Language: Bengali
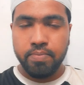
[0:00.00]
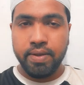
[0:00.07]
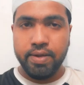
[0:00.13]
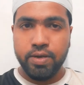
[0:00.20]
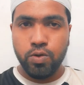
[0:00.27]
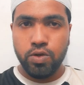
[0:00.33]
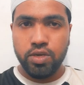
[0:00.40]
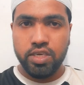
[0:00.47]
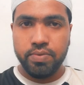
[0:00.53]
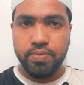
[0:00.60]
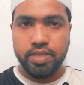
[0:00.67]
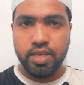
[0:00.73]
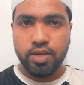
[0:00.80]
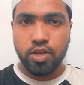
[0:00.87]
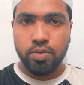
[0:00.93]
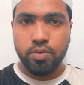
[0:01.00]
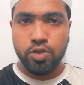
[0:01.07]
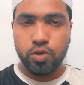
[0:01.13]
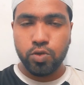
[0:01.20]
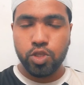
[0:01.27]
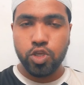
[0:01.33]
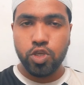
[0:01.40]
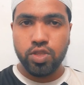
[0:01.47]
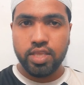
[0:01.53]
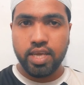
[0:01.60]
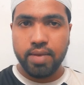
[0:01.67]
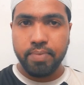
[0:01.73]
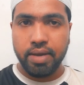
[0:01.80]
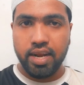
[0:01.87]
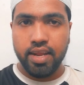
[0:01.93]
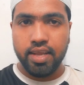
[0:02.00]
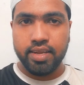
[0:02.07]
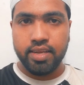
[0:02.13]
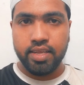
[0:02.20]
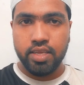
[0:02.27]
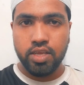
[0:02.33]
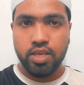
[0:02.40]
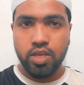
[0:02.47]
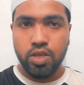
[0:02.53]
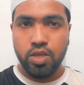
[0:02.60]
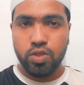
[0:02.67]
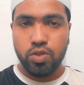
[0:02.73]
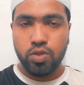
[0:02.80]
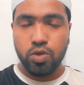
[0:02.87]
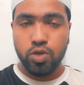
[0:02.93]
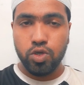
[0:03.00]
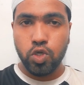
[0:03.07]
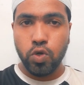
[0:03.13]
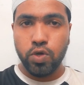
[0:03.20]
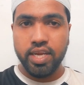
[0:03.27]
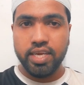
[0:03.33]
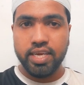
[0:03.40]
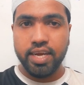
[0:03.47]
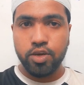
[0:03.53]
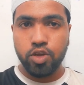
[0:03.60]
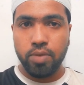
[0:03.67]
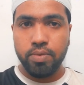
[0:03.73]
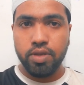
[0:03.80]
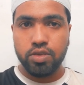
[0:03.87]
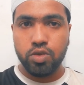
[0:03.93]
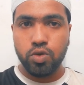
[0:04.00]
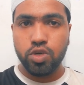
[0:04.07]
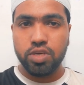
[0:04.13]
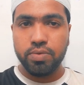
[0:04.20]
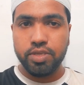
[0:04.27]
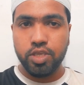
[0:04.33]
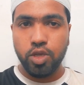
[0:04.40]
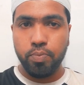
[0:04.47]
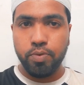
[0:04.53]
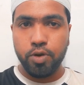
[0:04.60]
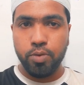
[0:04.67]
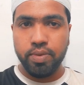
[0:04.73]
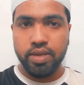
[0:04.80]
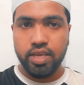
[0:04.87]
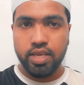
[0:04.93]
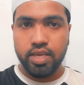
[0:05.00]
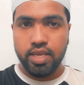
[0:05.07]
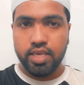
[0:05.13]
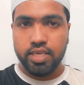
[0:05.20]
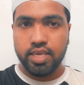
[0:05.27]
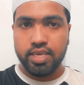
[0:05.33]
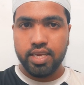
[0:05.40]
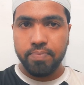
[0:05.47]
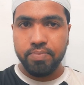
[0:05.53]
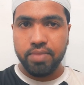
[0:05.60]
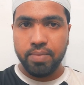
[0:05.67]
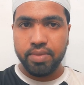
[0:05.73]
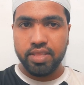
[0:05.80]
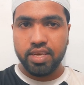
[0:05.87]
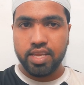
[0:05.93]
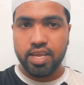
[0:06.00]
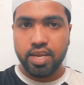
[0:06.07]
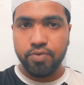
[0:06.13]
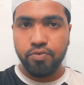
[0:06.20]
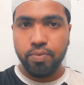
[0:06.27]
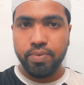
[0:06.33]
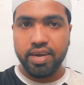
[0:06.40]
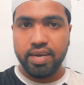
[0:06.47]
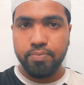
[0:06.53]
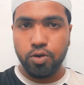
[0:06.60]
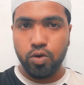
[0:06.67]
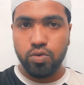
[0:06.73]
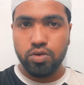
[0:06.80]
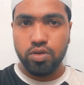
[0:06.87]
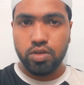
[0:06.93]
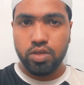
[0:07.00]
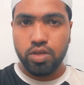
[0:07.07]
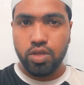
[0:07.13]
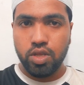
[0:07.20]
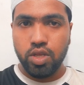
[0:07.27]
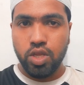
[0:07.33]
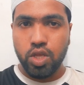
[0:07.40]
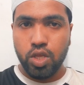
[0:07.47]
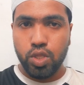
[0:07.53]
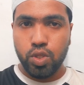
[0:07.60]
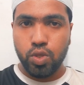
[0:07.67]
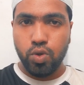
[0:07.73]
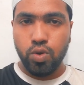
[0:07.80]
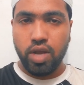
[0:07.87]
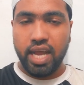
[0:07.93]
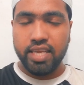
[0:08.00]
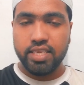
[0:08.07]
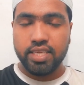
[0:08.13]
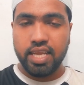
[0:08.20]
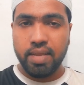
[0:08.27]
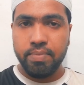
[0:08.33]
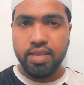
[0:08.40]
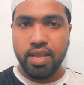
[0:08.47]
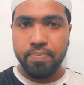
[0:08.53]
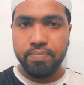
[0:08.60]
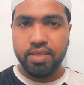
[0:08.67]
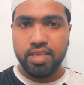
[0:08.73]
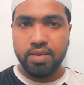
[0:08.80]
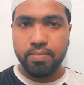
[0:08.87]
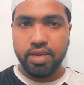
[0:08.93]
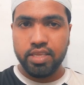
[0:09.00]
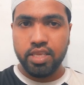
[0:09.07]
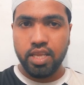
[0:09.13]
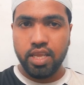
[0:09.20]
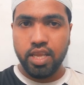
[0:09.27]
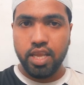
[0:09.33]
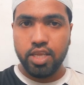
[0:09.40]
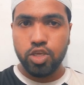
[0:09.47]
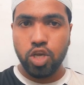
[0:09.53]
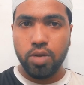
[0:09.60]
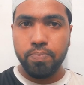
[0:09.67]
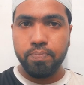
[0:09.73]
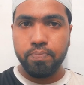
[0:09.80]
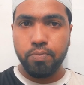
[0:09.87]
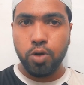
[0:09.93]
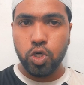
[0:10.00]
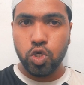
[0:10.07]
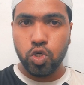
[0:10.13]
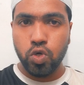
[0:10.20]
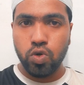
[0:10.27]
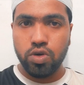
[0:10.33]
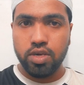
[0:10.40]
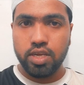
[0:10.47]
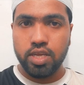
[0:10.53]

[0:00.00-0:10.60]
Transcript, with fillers: বাই ট্যুরিস্ট ভিজার খবর শুনতে শুনতে আর ভাল লাগে না তো সঠিক ডেট কবে ট্যুরিস্ট ভিজা ওপেন হবে সেটা আপনি আমাদেরকে কনফার্ম ডেট বলুন তো আজকে আমি আপনাদের মাঝে সব প্রশ্নর